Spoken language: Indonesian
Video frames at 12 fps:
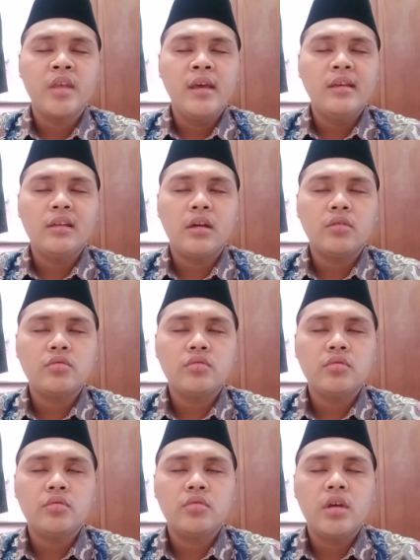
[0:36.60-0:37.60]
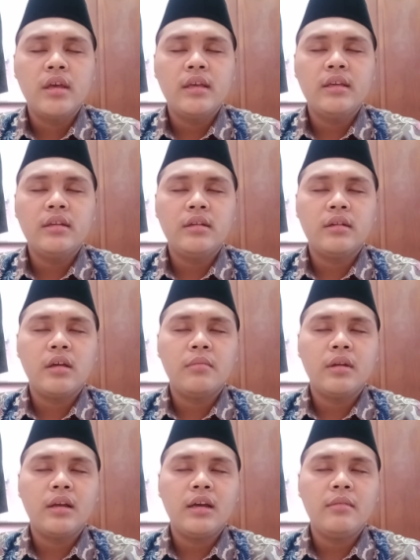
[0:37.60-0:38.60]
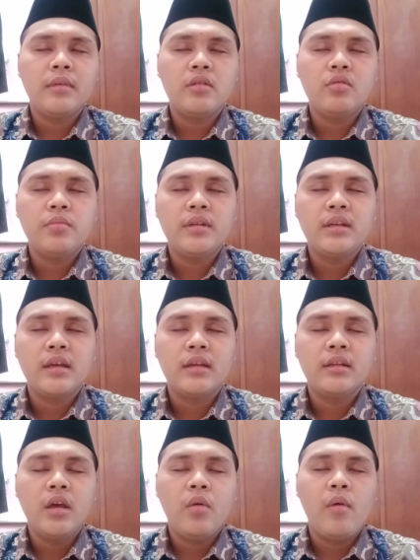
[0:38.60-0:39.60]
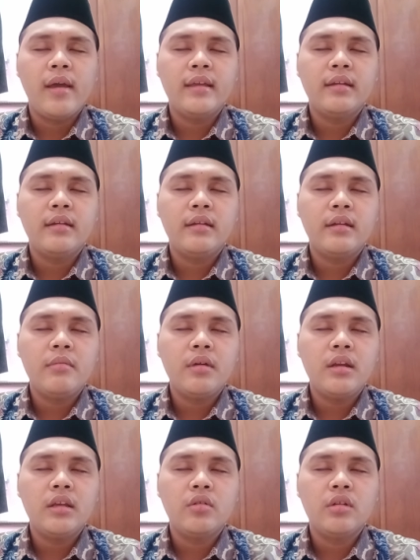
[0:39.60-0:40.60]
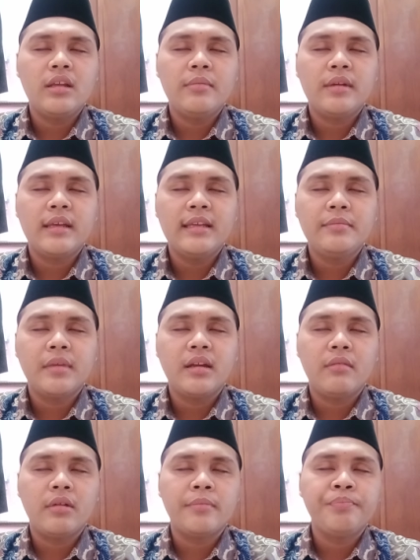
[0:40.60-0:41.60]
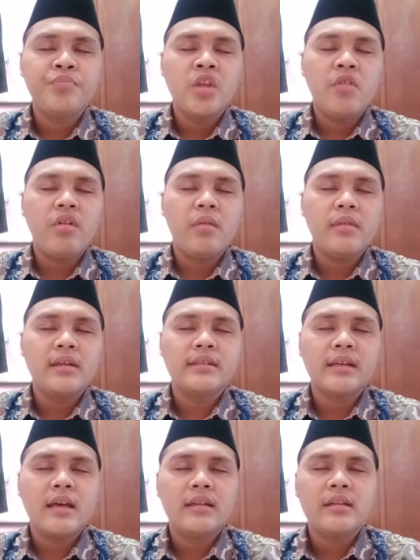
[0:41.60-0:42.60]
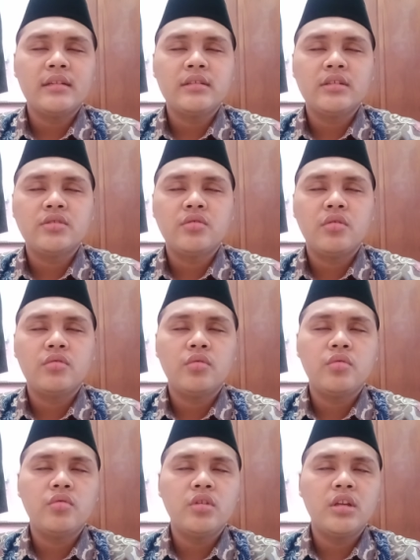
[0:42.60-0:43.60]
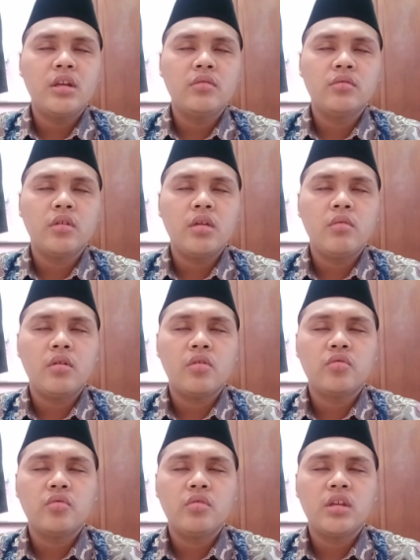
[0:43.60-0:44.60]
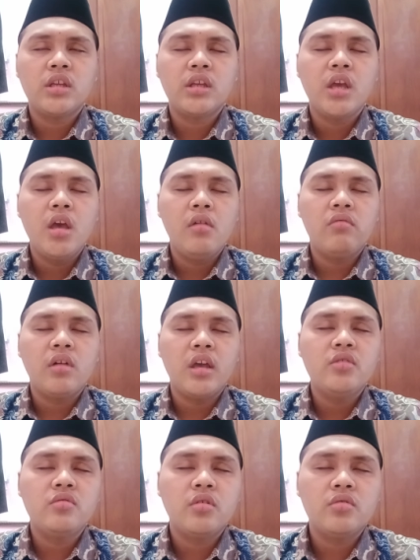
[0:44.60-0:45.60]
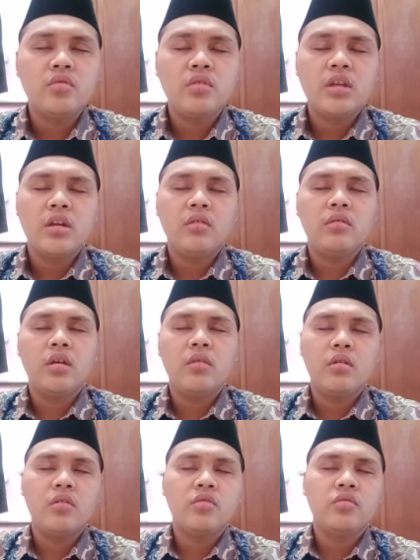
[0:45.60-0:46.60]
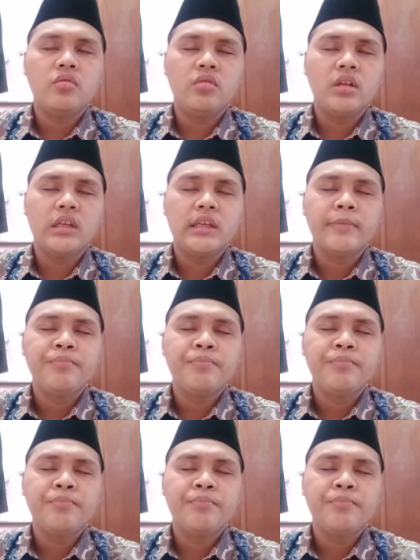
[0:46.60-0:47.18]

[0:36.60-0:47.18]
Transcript: yaqulu innamal a'malu binniyat wa innamal likulli imri'in ma nawa faman kanat hijratuhu ila Allah wa rasulih fa hijratuhu ila Allah wa rasulih